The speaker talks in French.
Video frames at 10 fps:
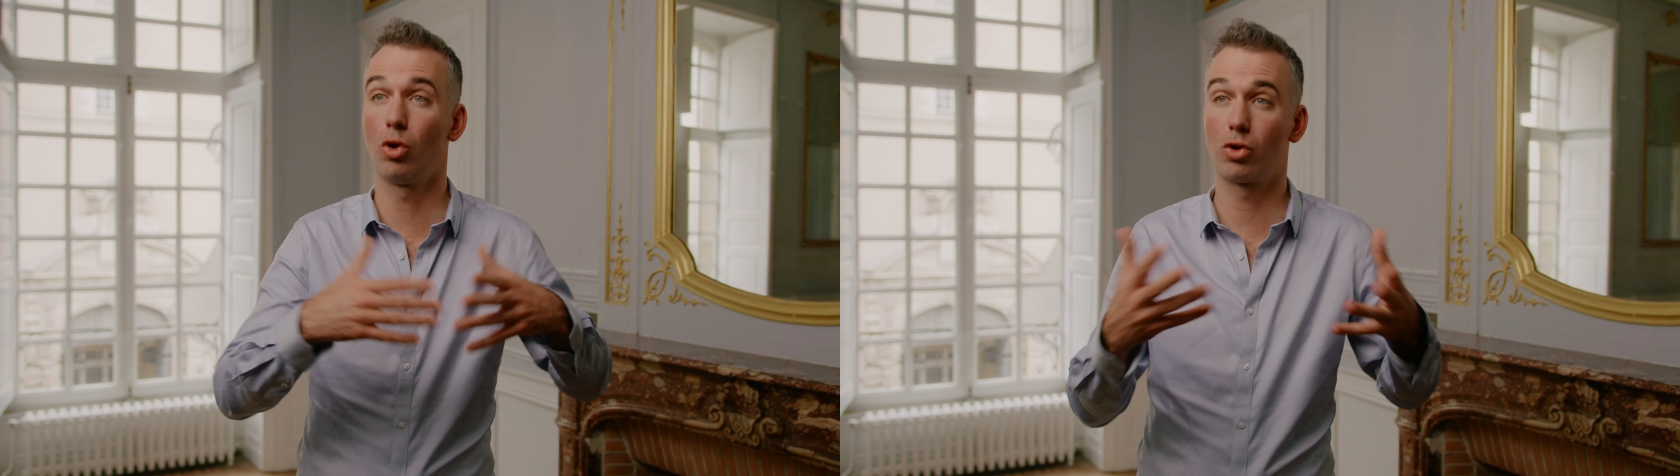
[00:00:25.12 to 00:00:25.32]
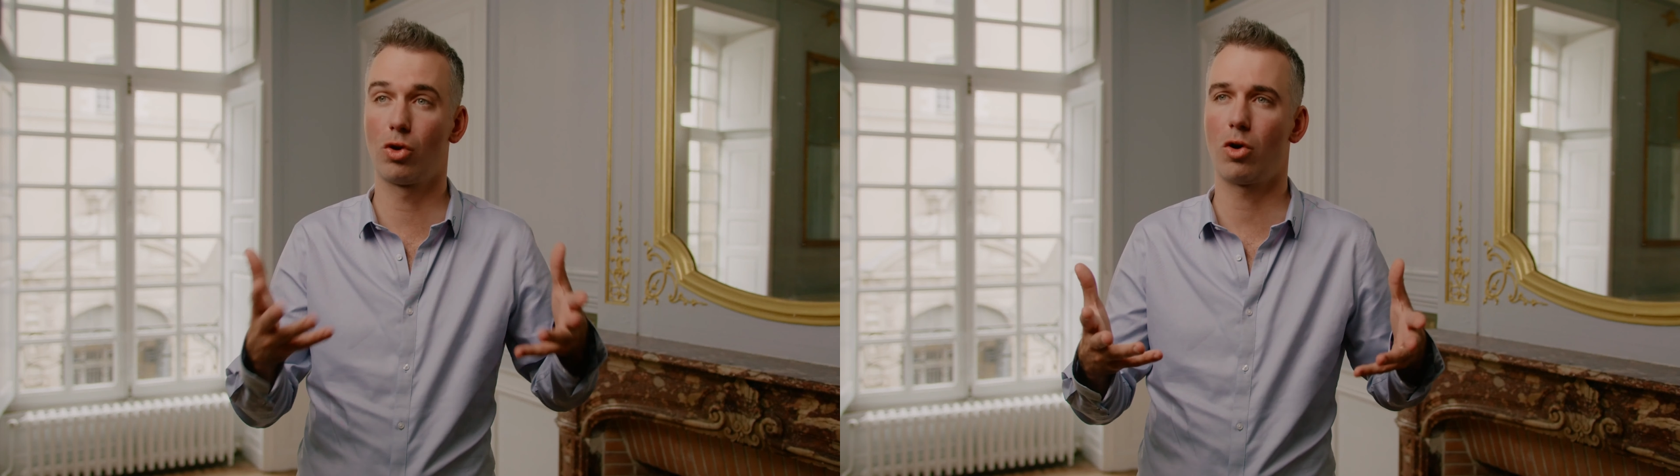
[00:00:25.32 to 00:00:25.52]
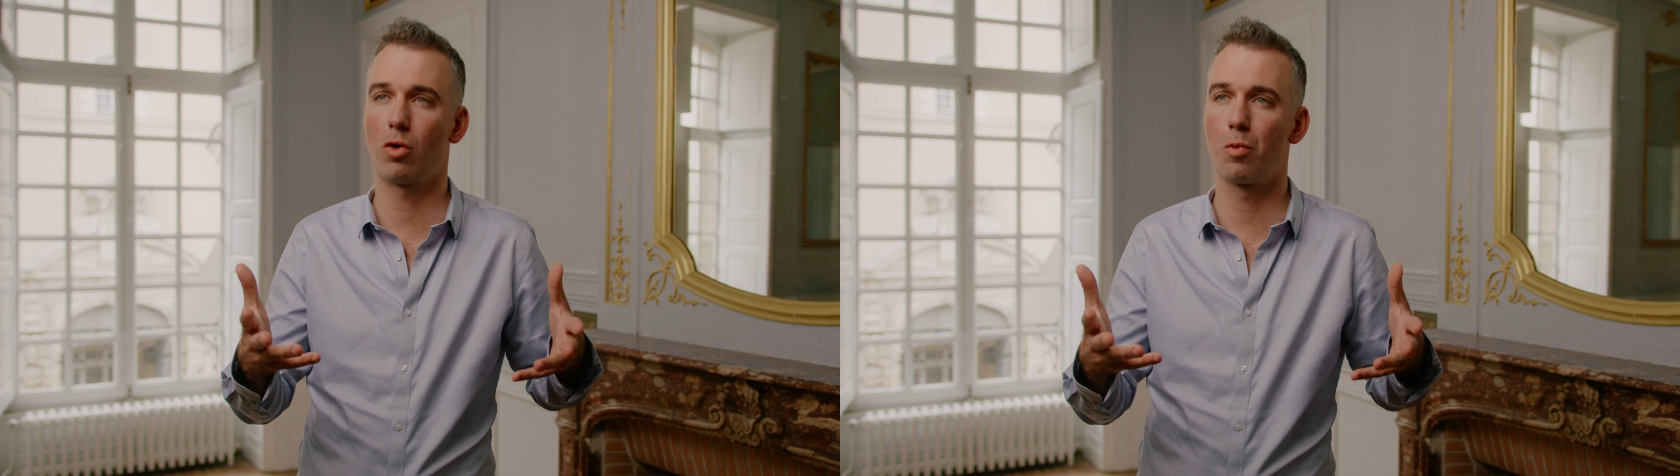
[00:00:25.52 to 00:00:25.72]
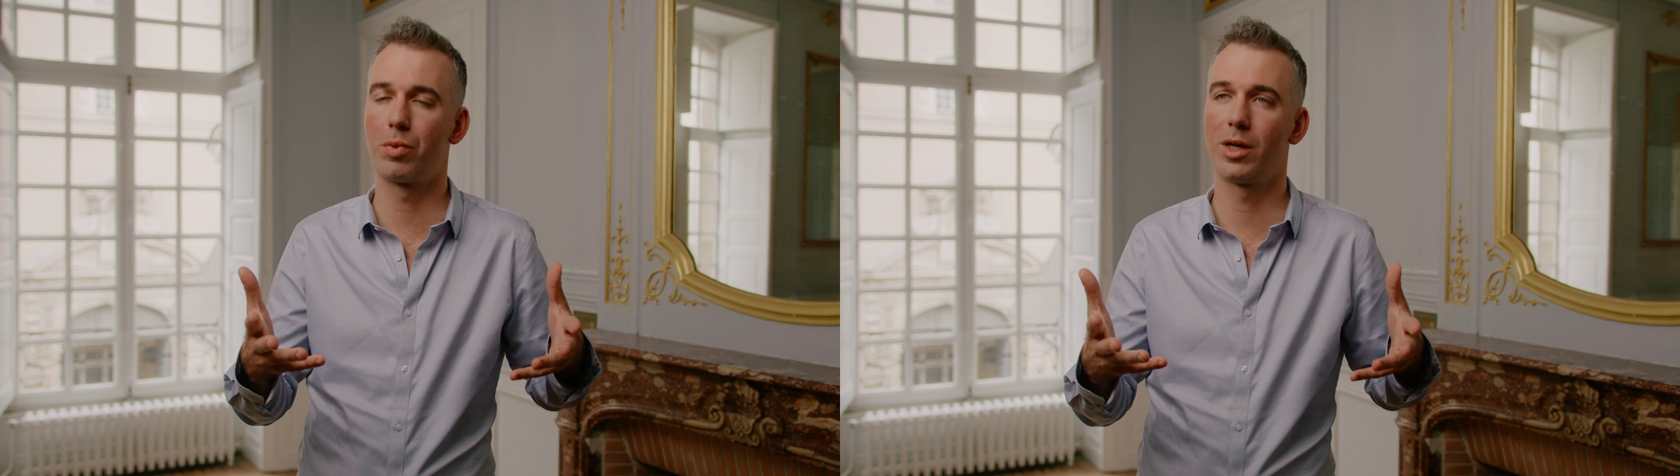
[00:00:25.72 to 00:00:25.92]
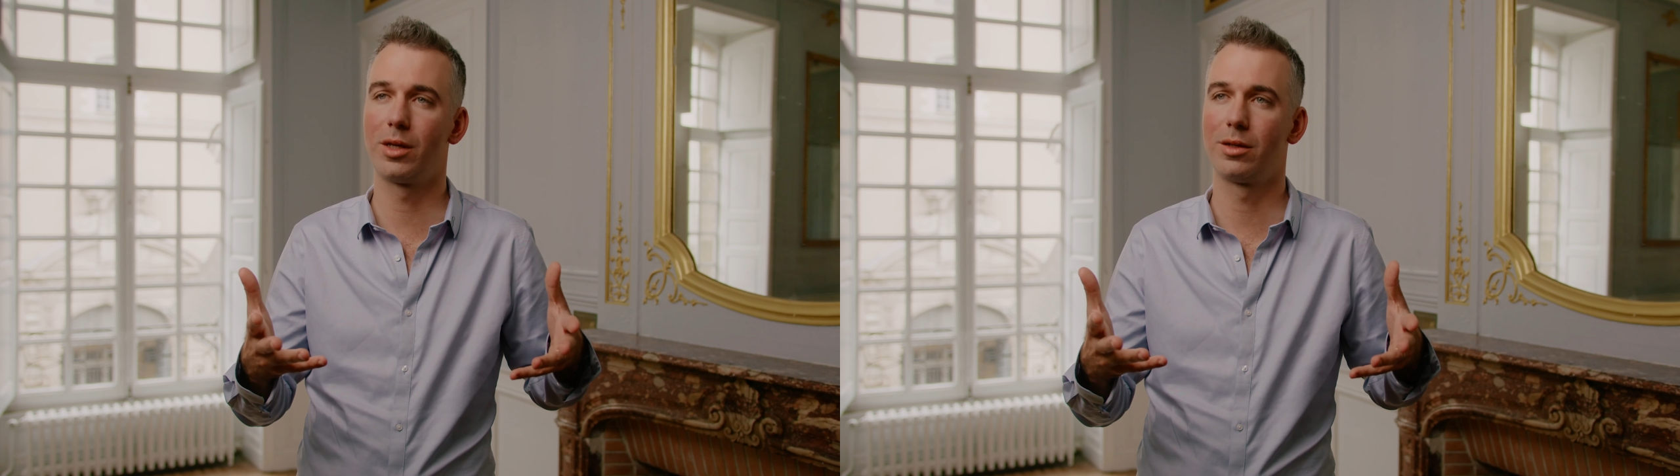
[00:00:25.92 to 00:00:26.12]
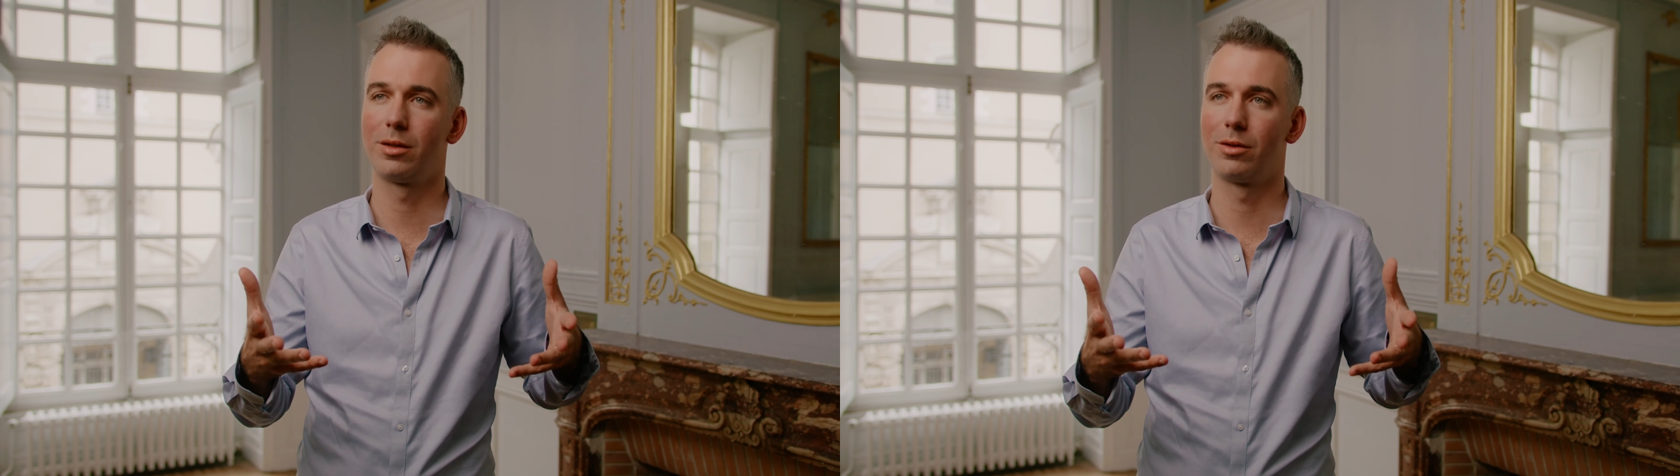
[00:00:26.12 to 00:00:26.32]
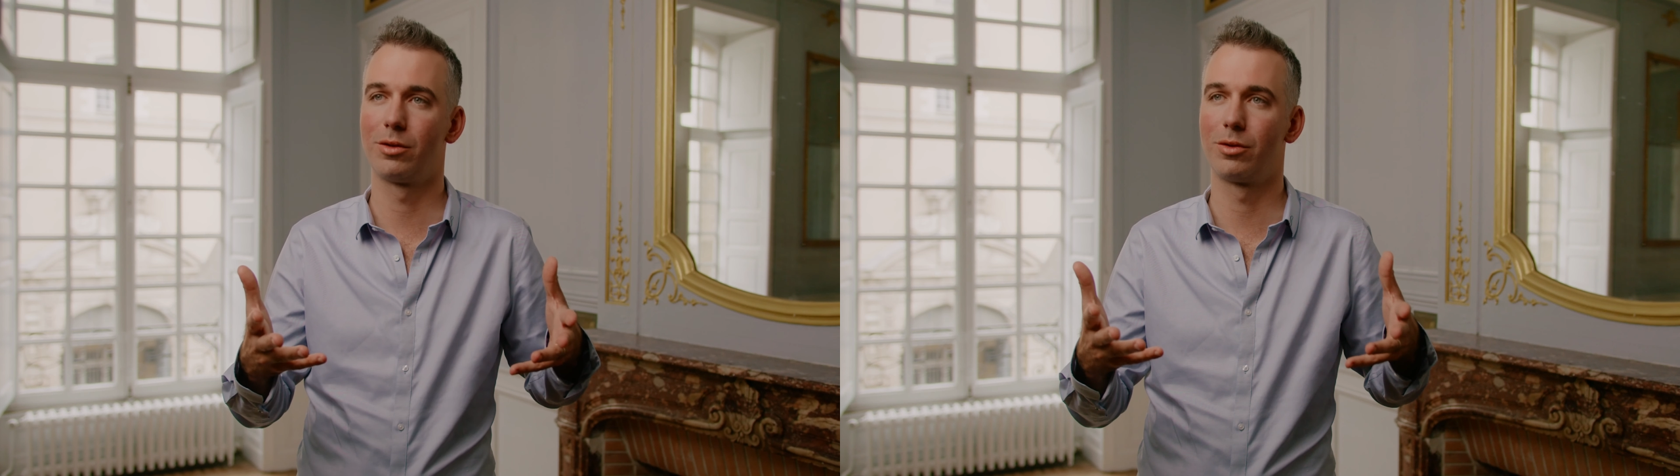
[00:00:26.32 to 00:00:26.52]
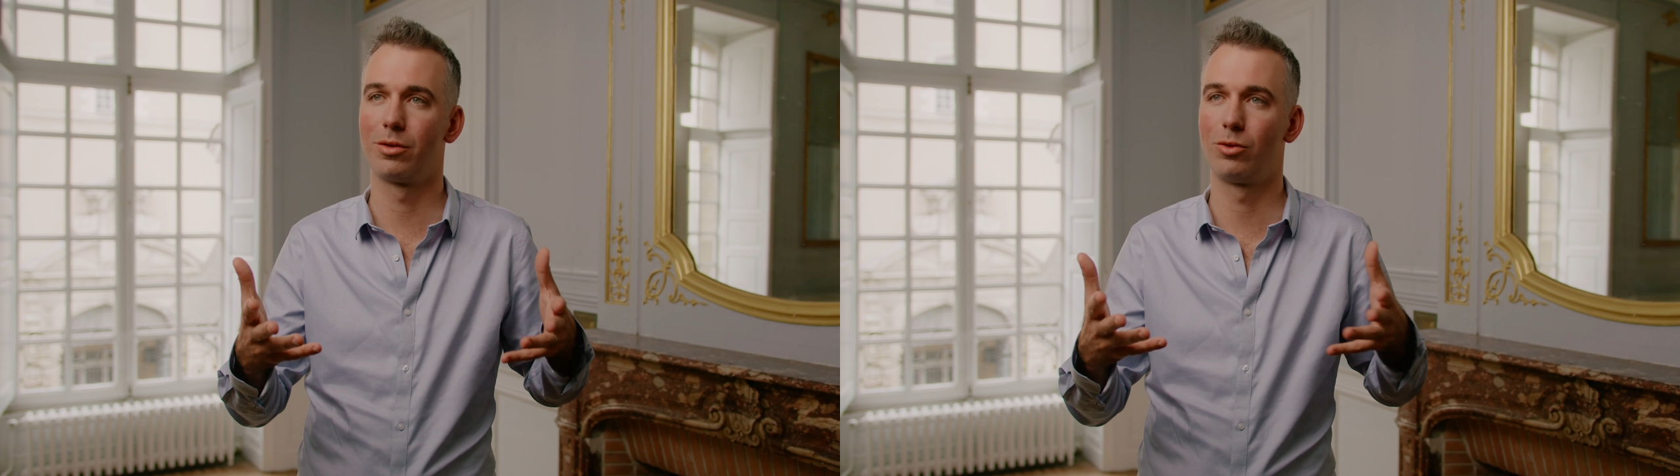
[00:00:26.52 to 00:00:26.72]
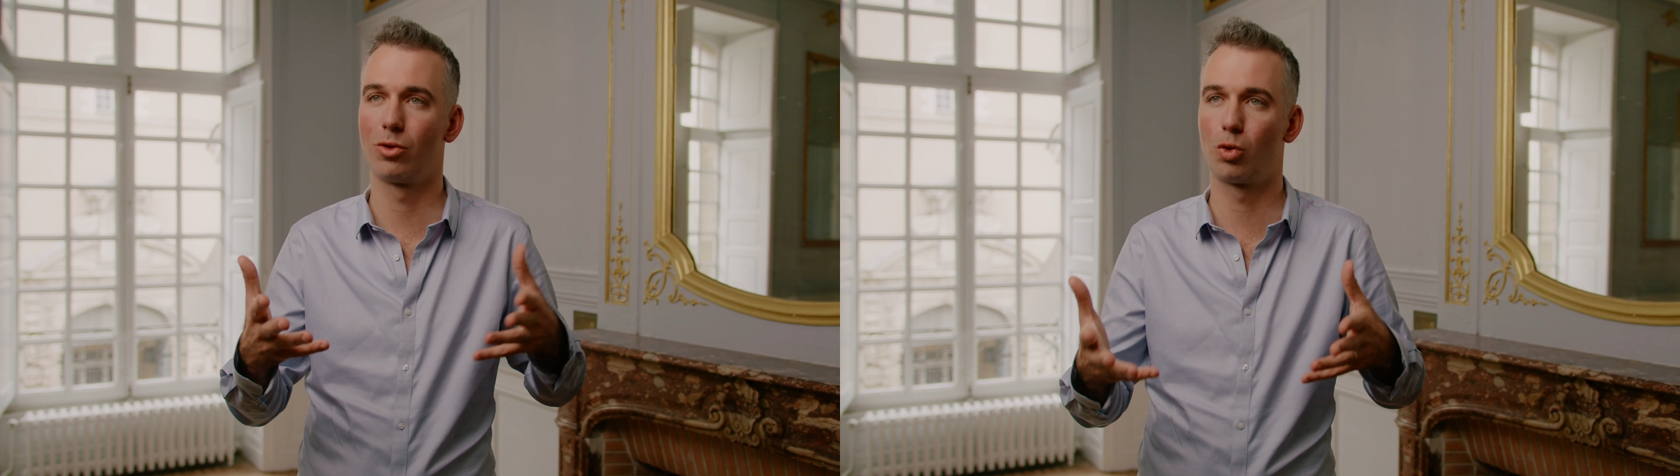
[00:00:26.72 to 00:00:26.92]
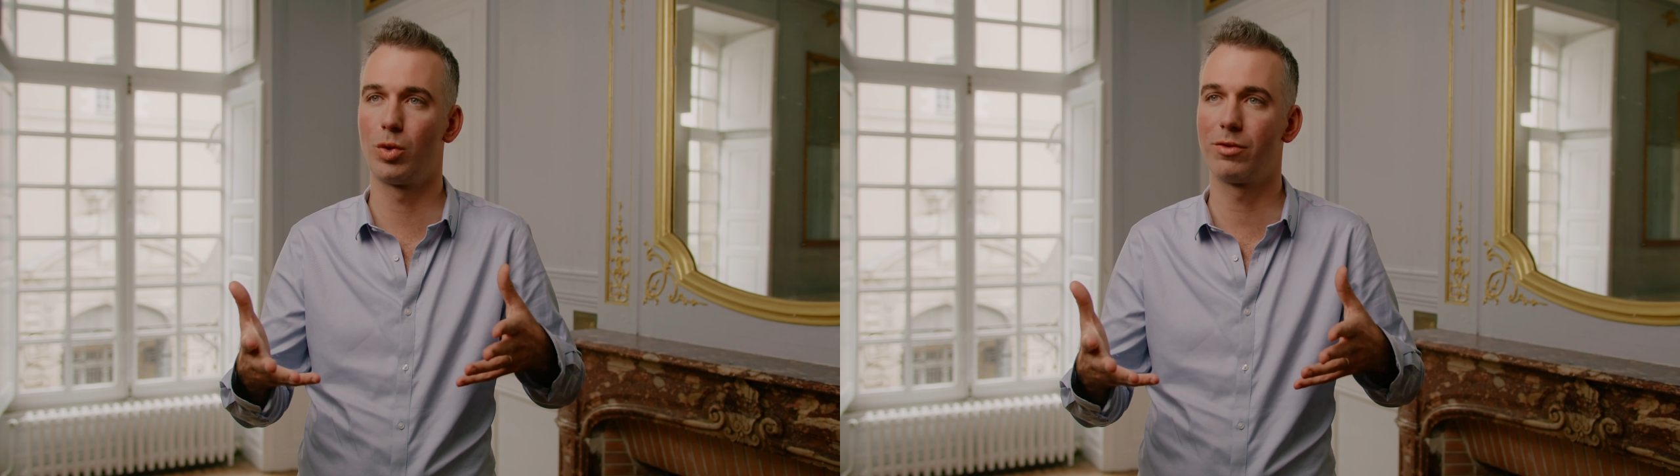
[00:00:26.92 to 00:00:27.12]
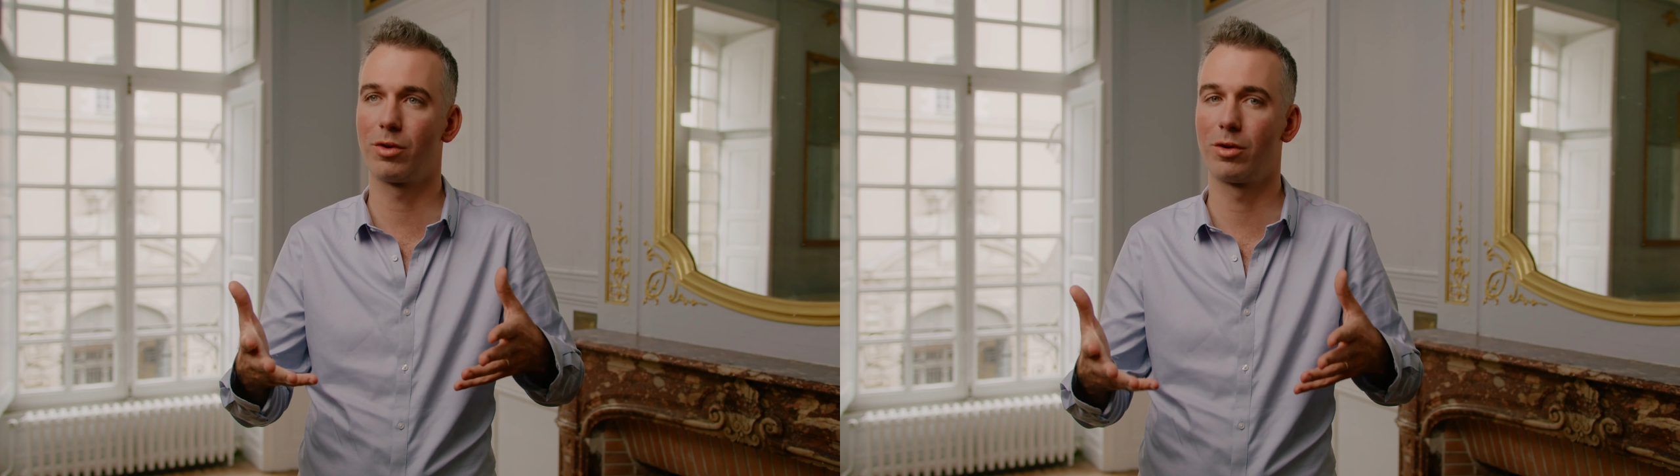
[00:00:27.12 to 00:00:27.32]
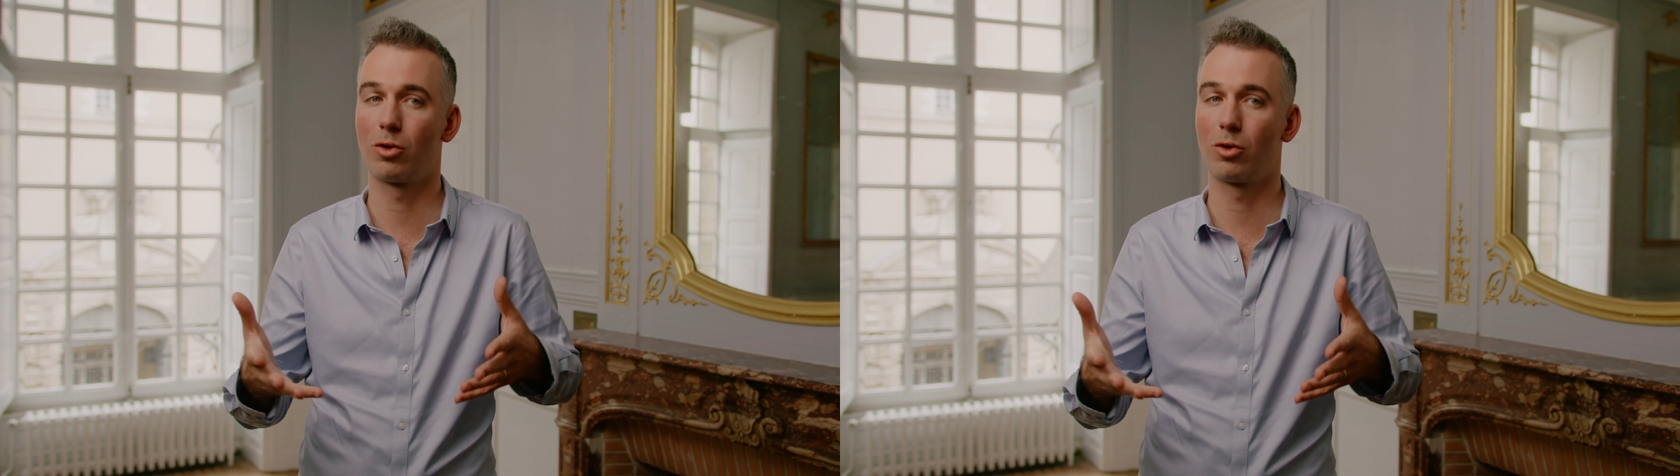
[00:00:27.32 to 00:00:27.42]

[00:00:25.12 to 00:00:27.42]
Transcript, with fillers: deux chœurs complets de cuivre